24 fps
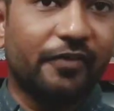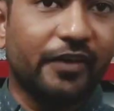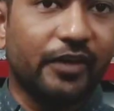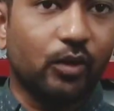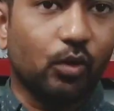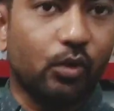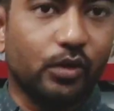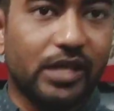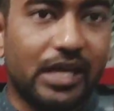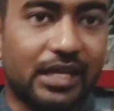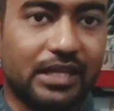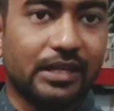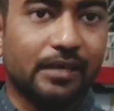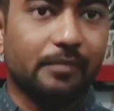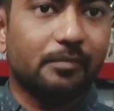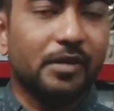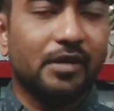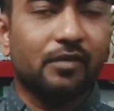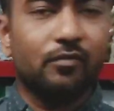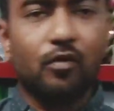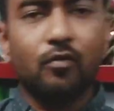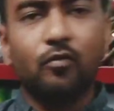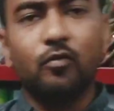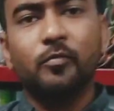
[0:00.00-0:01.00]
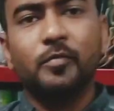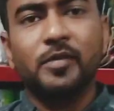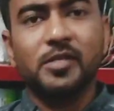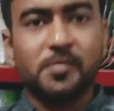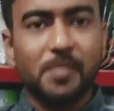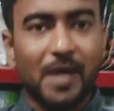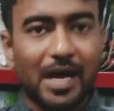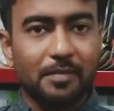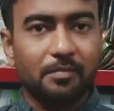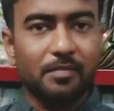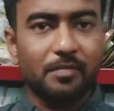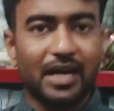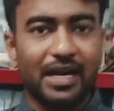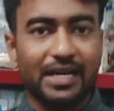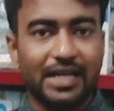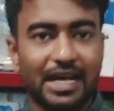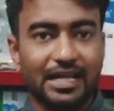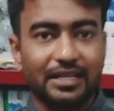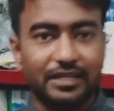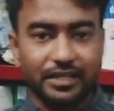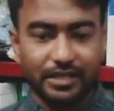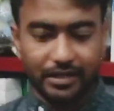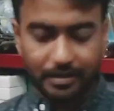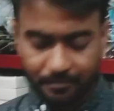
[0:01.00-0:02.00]
में फिट हो जाते हैं फिर वो वुमेन बाद में
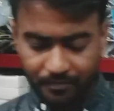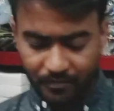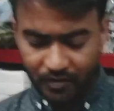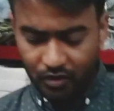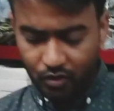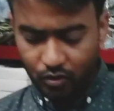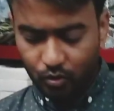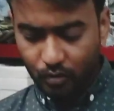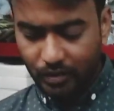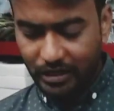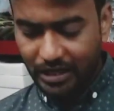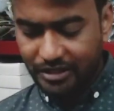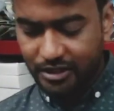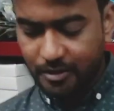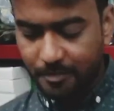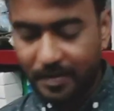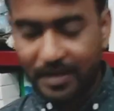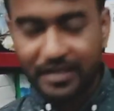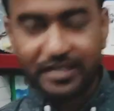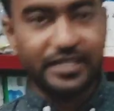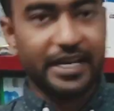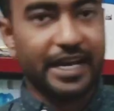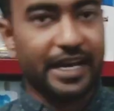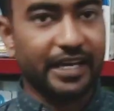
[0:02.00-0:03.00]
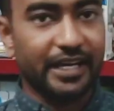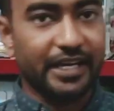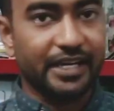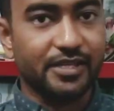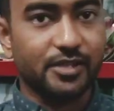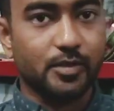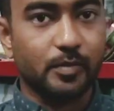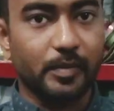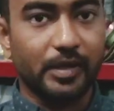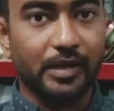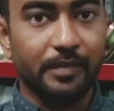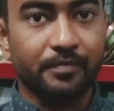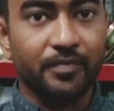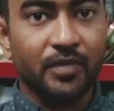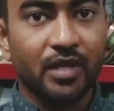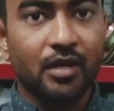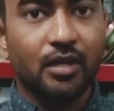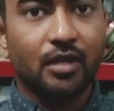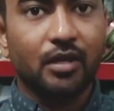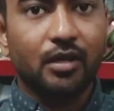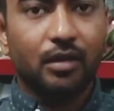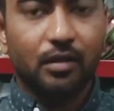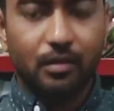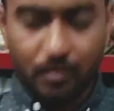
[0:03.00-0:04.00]
हटाती हैं तो ये चिपक जाएंगे इसमें
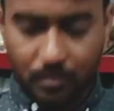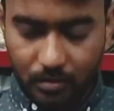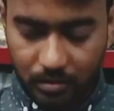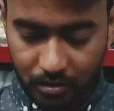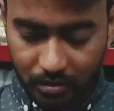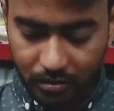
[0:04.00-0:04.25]
सही